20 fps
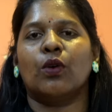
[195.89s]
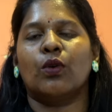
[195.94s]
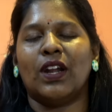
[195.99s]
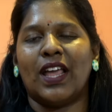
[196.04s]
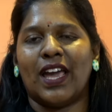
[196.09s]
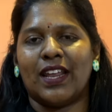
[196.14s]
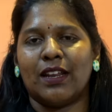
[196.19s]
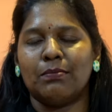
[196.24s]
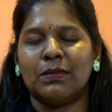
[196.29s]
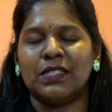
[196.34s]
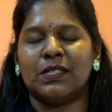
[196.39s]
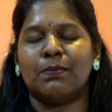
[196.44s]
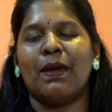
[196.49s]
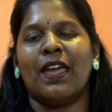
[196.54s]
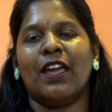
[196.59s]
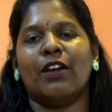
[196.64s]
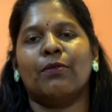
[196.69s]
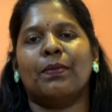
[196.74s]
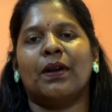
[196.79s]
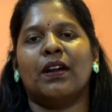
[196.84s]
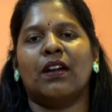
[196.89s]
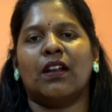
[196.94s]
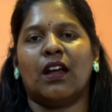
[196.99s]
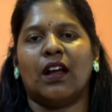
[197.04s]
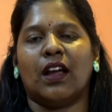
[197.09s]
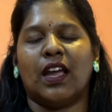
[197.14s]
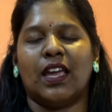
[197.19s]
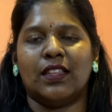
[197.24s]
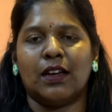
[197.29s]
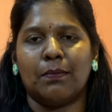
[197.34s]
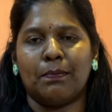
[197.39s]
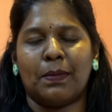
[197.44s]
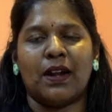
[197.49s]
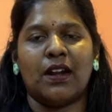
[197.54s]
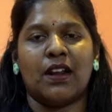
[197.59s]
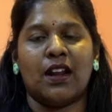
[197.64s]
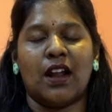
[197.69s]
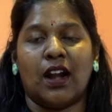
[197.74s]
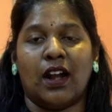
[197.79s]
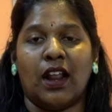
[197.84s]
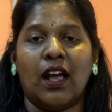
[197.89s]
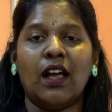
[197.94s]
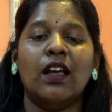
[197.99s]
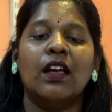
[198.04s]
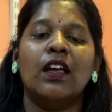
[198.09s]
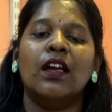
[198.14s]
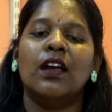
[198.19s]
ரோட்டில் யாராவது மிஸ்பிஹேவ் பண்ணுறாங்க எதாவது பண்ணுறாங்கன்னா